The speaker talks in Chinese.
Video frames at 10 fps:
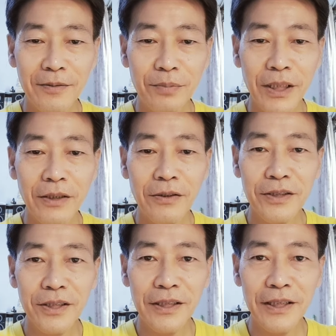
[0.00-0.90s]
不要用
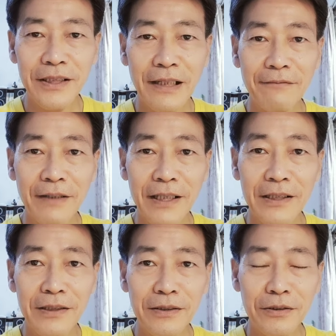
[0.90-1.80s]
自己的想法，
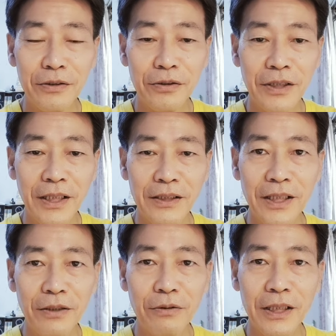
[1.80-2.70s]
就是要
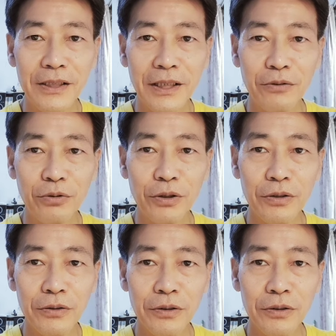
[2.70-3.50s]
听话照做。